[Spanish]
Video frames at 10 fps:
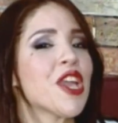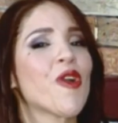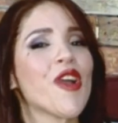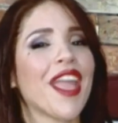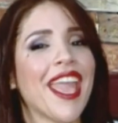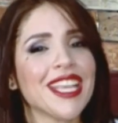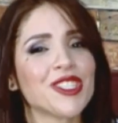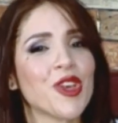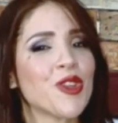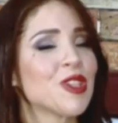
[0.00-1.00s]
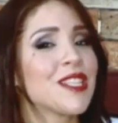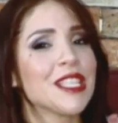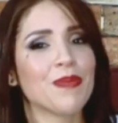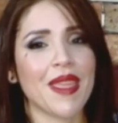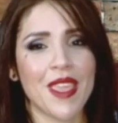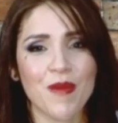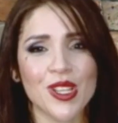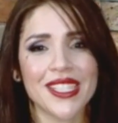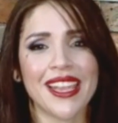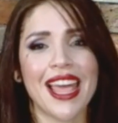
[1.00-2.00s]
con esto nos
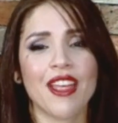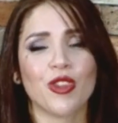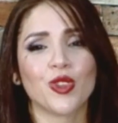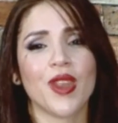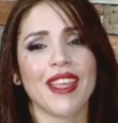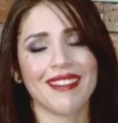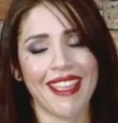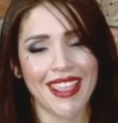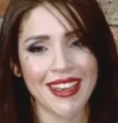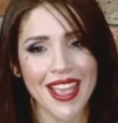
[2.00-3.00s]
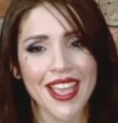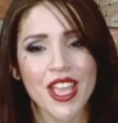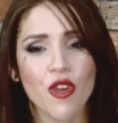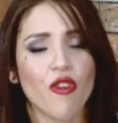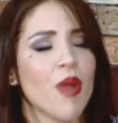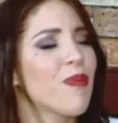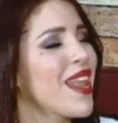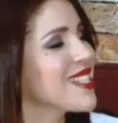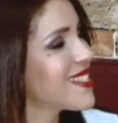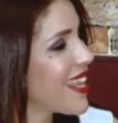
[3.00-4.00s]
despedimos de la doctora Dana. Fue un
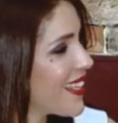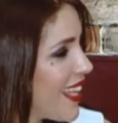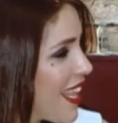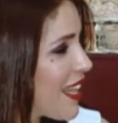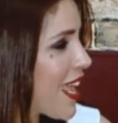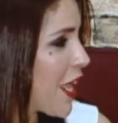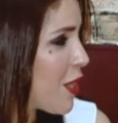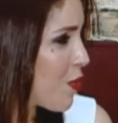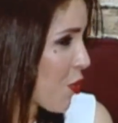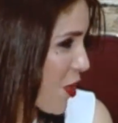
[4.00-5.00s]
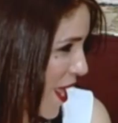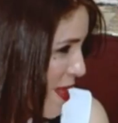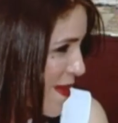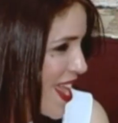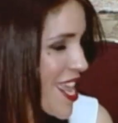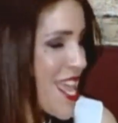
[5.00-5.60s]
placer tenerla en el programa.